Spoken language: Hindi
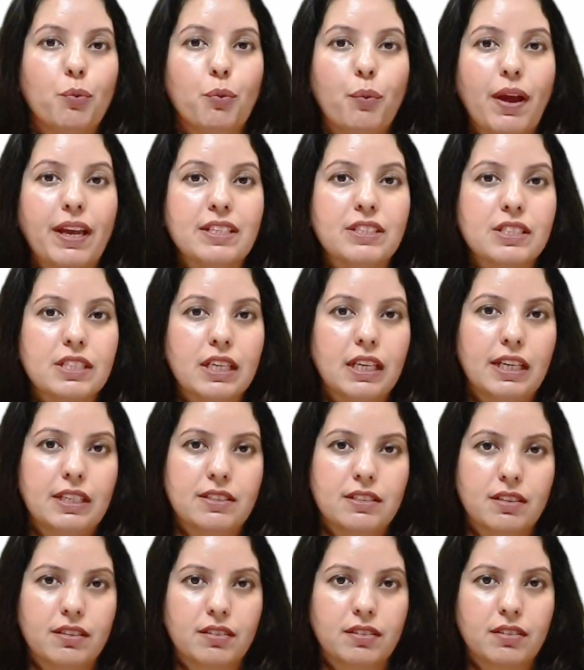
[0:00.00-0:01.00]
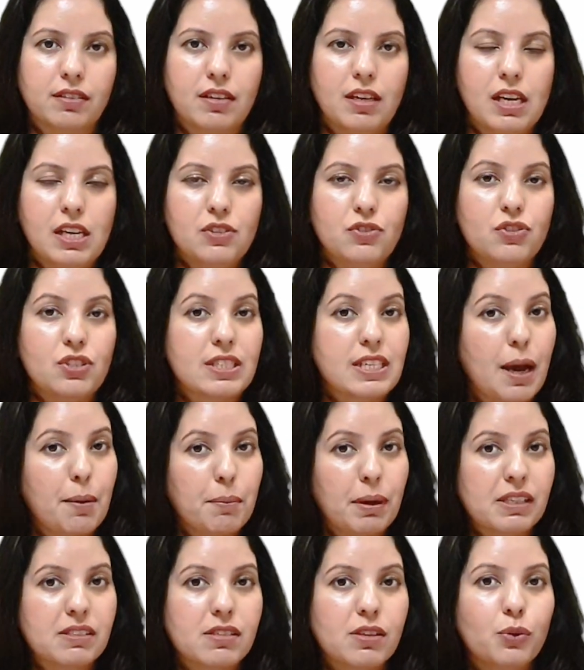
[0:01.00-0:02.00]
वेंटिलेटर जिसका
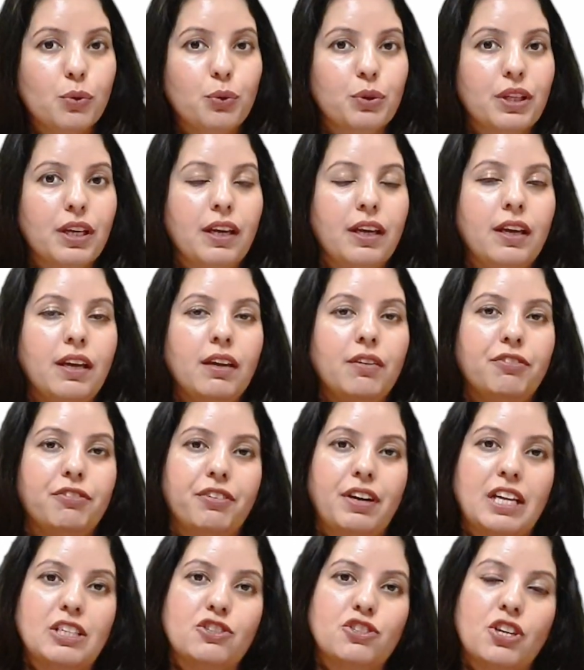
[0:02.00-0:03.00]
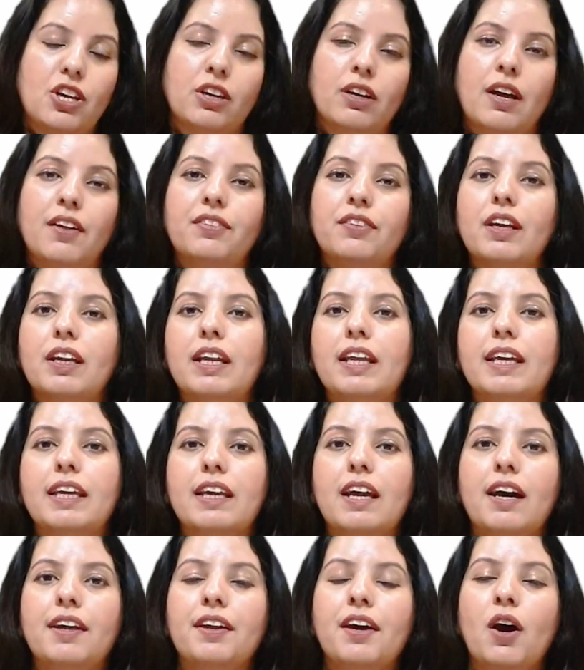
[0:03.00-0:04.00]
मकसद होता है फ्रेश एयर अंदर लेके
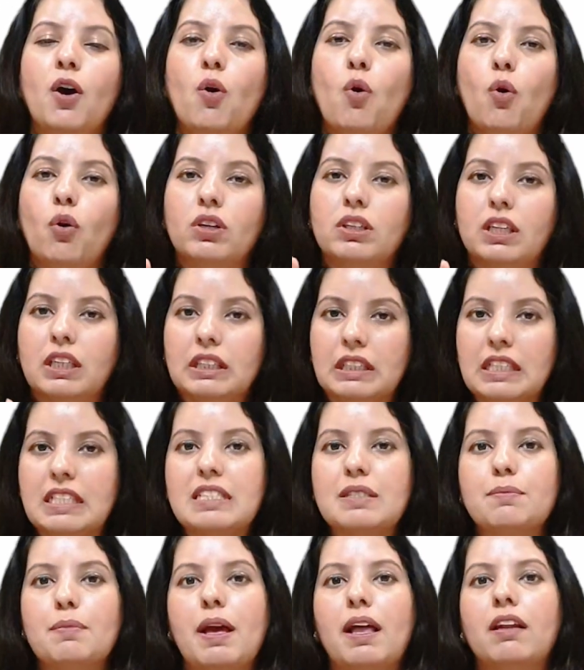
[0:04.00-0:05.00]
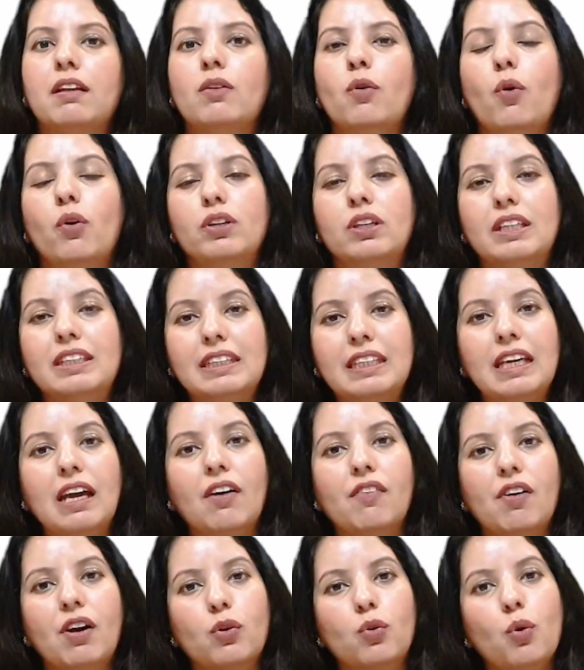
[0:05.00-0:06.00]
आना और गंदी स्मेल और गंदी
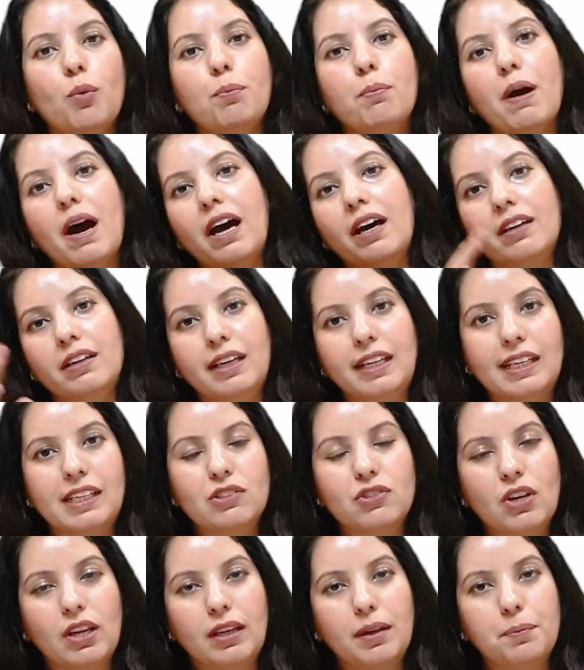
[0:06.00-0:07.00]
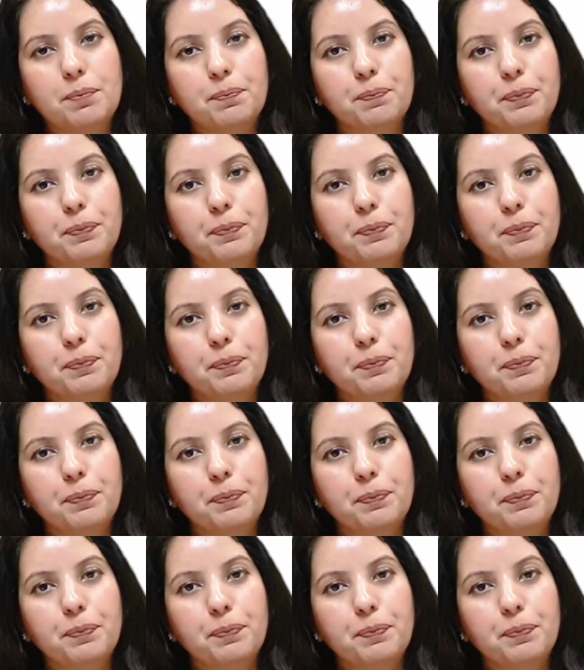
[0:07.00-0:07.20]
हवा को बाहर लेके जाना